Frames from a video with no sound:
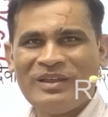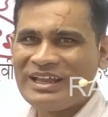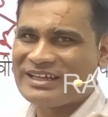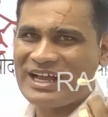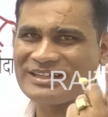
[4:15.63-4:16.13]

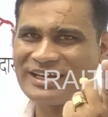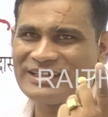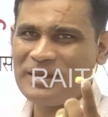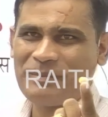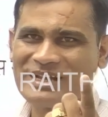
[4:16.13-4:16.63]
लेकिन आज एक
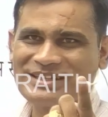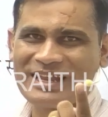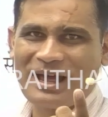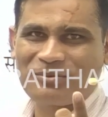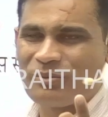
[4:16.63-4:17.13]
नई
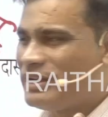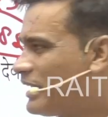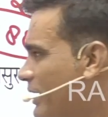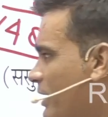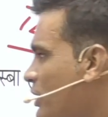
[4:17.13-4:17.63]
पहचान आपको
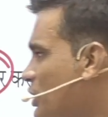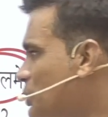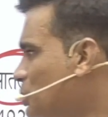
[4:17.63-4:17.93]
मिलेगी कि युद्ध